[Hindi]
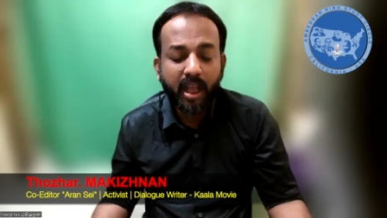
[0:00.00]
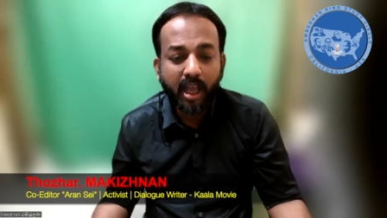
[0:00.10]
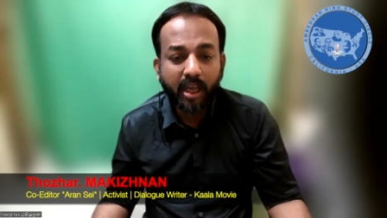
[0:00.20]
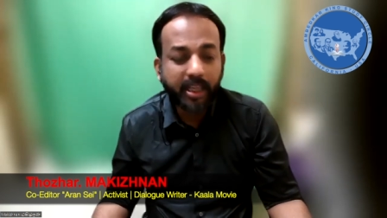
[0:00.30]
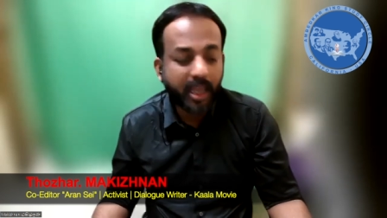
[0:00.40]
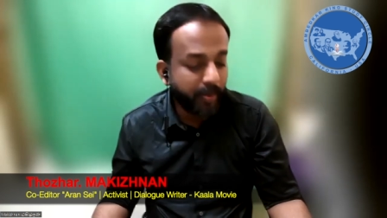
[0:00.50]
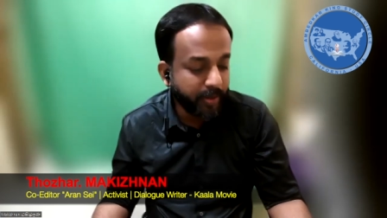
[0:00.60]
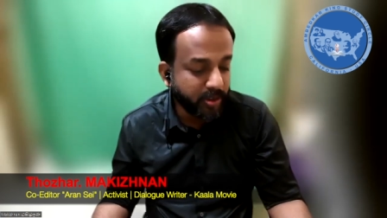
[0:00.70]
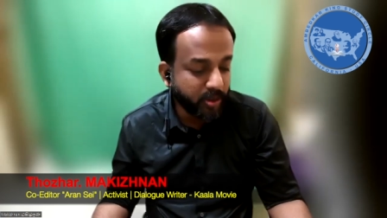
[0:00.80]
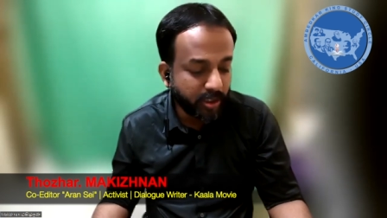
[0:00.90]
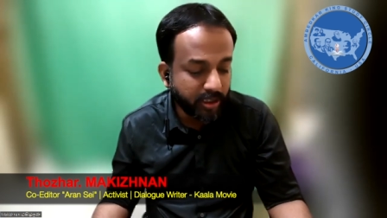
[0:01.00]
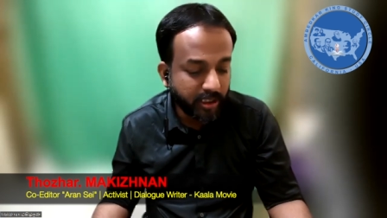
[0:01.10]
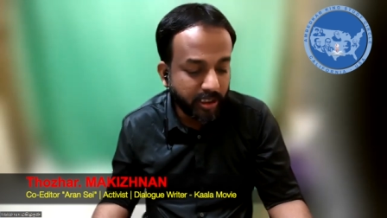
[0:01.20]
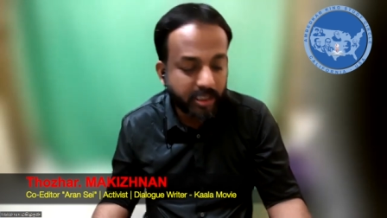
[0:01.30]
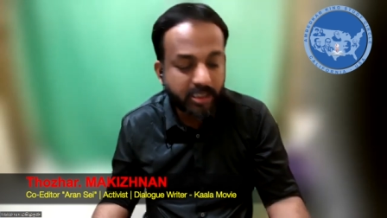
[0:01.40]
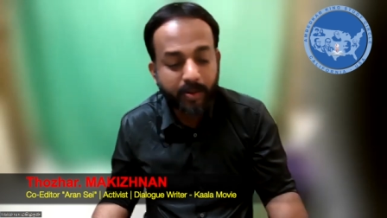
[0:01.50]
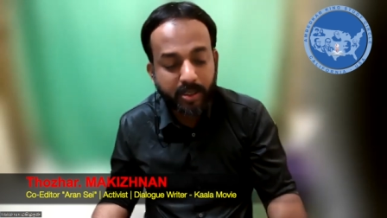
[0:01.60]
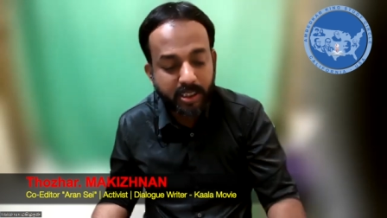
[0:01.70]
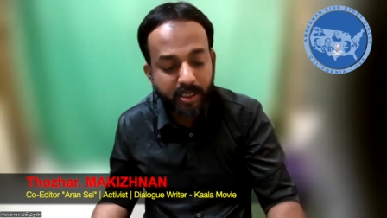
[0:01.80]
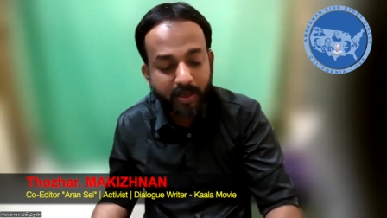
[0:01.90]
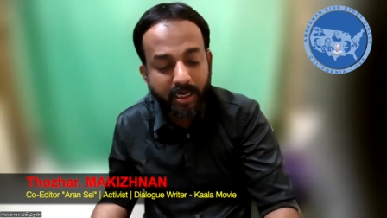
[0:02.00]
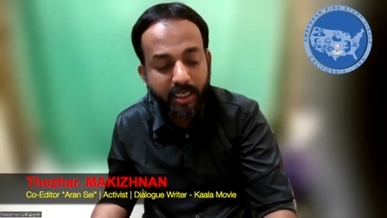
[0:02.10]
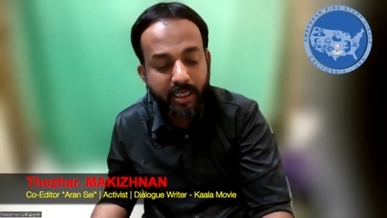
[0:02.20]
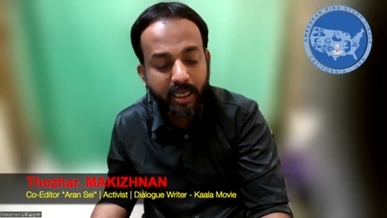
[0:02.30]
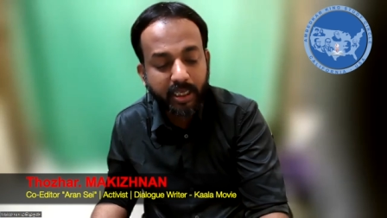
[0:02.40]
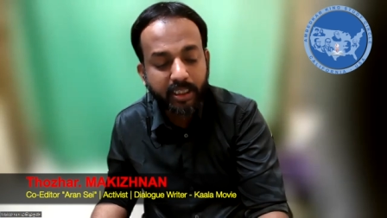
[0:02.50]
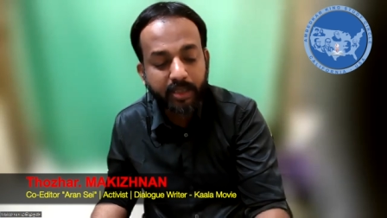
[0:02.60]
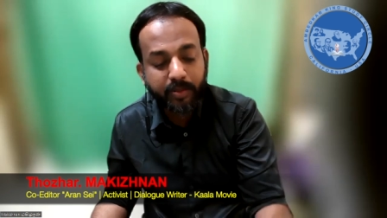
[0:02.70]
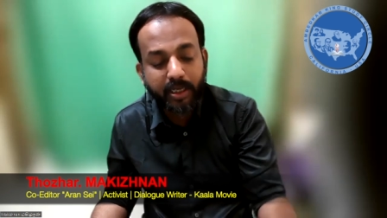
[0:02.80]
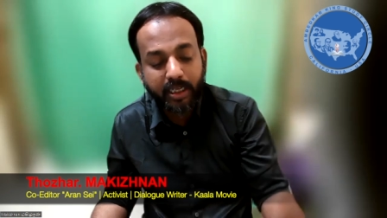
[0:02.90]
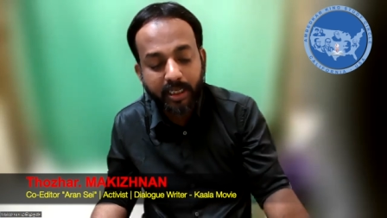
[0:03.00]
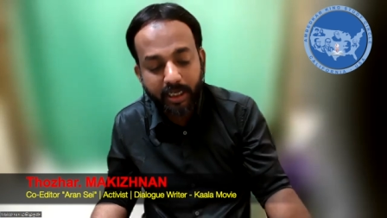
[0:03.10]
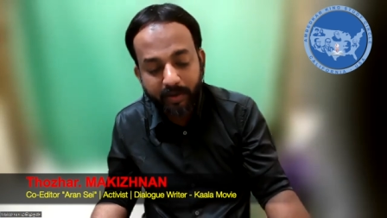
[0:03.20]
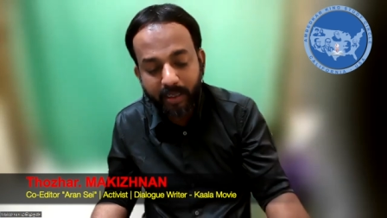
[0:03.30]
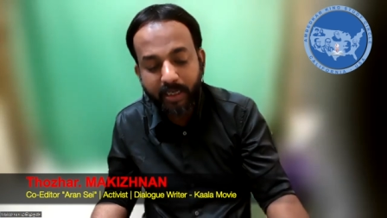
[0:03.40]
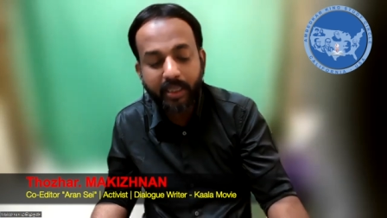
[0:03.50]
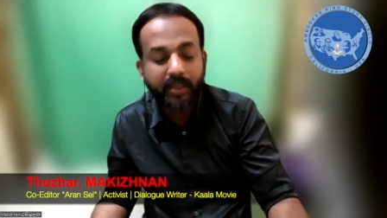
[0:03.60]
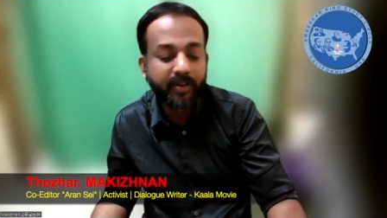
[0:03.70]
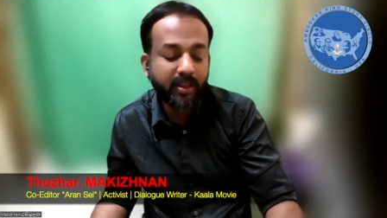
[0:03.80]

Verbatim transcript: अगर यहाँ पे जो हिंदी समझने वाले या हिंदी में लिखने वाले